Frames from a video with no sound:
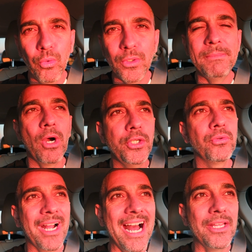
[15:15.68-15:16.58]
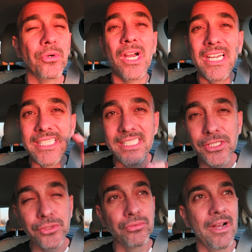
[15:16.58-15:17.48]
ruim, mal educado. E
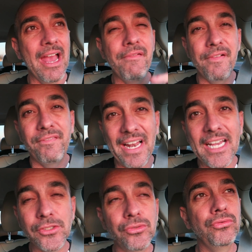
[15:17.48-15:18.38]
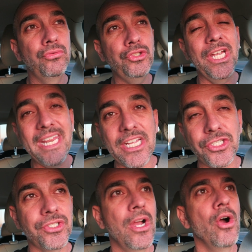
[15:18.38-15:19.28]
isso é reflexo do
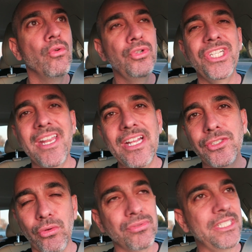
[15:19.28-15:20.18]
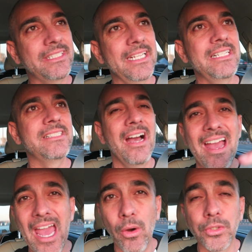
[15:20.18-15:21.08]
gerente. O gerente, com certeza,
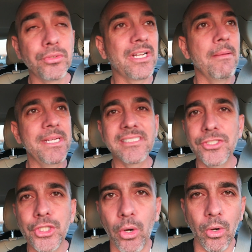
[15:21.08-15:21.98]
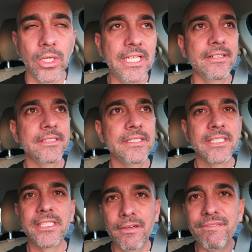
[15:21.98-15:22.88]
é outro cabeça de rolha
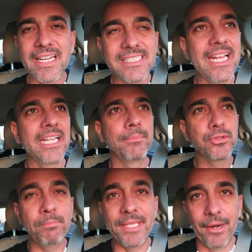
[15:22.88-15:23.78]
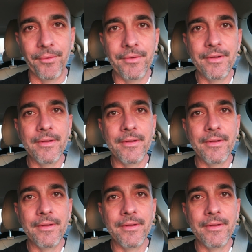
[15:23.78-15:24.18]
que não faz nada pros peão.